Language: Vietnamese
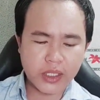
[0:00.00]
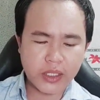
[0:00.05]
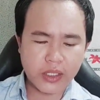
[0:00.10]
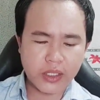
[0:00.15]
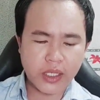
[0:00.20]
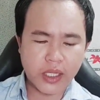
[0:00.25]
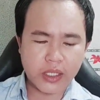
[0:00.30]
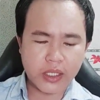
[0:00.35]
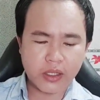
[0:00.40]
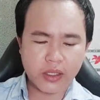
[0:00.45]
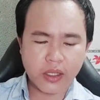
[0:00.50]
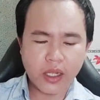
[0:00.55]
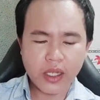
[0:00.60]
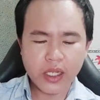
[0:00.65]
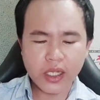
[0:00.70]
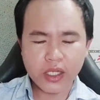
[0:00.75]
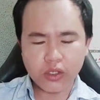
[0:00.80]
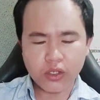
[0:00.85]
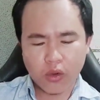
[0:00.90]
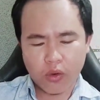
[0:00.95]
thì à,
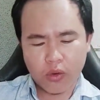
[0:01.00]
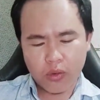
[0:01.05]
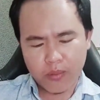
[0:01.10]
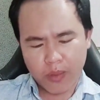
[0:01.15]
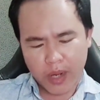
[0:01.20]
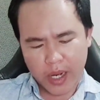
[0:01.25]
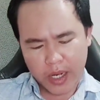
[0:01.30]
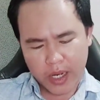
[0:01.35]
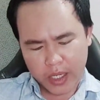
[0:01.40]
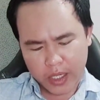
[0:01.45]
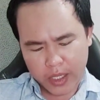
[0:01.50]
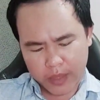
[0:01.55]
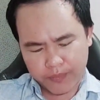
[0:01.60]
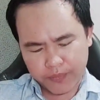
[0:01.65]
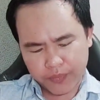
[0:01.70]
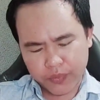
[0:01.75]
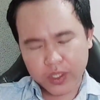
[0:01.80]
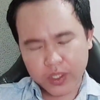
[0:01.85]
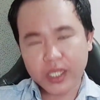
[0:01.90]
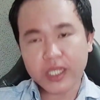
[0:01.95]
tới cái chỗ mà
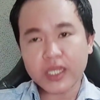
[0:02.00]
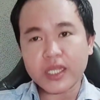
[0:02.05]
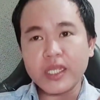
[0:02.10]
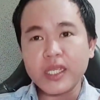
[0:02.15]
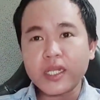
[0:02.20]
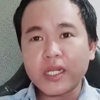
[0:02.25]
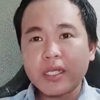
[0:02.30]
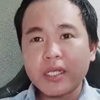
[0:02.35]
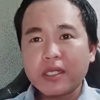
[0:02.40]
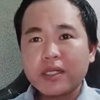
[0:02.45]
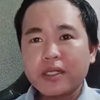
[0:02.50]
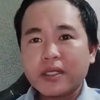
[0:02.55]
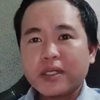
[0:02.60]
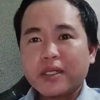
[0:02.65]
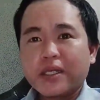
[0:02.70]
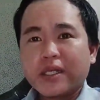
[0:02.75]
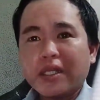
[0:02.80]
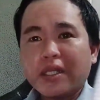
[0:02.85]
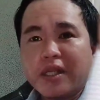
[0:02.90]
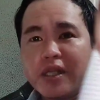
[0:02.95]
cái tiết đó,
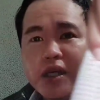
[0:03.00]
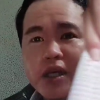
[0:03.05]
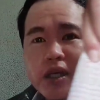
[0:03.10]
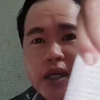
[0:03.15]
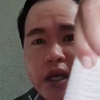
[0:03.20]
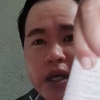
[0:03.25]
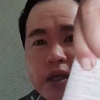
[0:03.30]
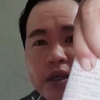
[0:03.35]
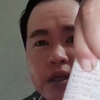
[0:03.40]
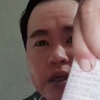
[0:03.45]
cái tiết này